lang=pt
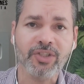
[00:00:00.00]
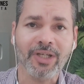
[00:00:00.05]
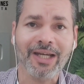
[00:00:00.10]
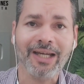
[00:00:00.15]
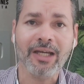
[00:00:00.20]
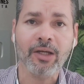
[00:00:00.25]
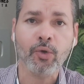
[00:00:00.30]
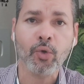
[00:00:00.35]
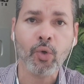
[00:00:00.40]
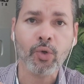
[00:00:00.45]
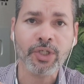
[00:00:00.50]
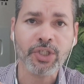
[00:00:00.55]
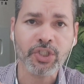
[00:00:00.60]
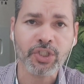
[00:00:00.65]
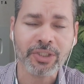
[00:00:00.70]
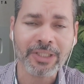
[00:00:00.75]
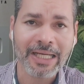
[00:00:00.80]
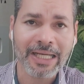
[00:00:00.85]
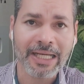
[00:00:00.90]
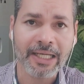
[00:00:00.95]
já
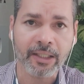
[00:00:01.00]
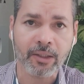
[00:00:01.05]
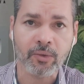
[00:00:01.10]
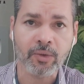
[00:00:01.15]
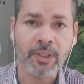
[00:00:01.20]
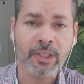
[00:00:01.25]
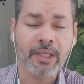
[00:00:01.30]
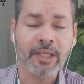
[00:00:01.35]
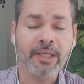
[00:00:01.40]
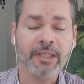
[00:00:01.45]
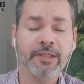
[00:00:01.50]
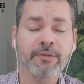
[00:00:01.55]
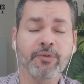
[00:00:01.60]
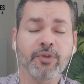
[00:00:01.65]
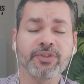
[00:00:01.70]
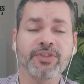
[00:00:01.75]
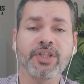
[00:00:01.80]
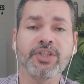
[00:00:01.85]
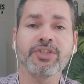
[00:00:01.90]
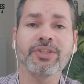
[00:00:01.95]
conquistaram que
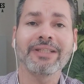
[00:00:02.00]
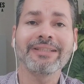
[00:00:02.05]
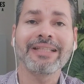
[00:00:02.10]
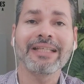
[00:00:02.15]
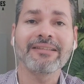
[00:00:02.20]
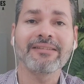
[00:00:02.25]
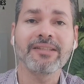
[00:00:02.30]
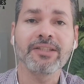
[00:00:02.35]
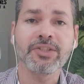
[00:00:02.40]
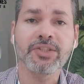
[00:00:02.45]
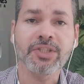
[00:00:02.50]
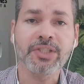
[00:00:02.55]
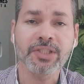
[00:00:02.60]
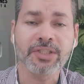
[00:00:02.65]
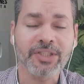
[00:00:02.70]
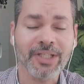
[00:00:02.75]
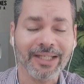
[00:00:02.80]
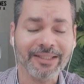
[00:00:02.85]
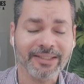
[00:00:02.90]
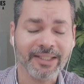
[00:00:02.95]
vocês já
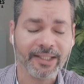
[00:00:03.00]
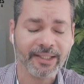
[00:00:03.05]
decidiram, já,